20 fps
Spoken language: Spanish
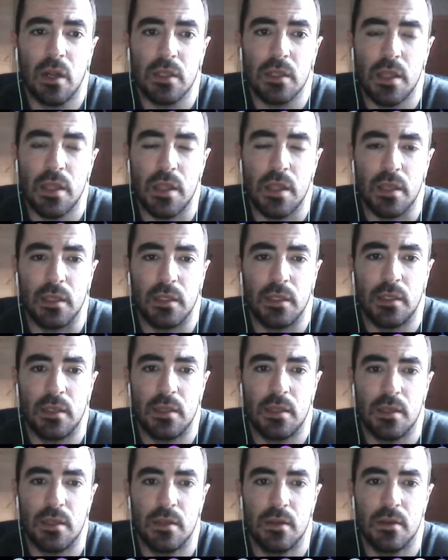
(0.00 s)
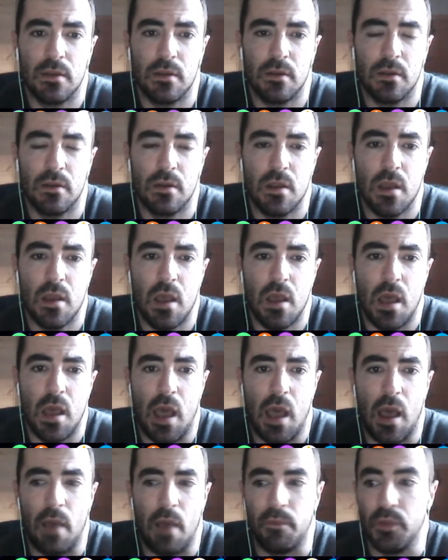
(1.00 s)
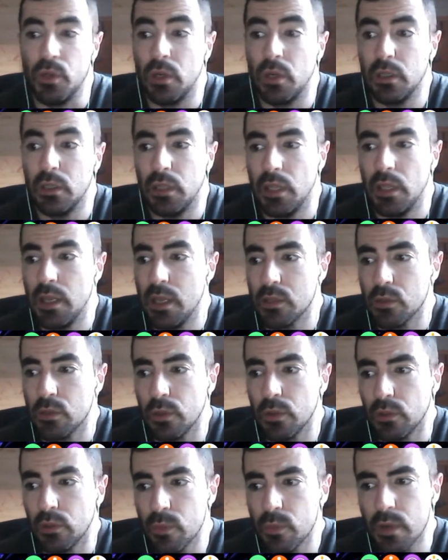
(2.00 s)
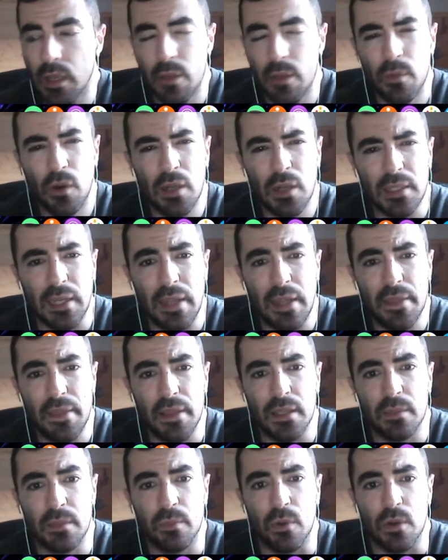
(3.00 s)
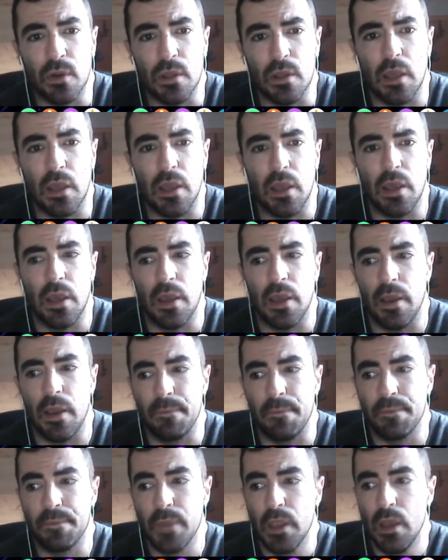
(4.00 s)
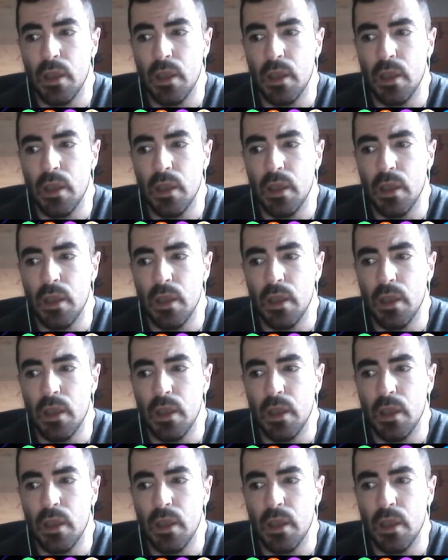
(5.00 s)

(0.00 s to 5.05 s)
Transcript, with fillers: editoras, dices. Sí. Ah, yo te diría sobre todo, por ejemplo, las grandes, porque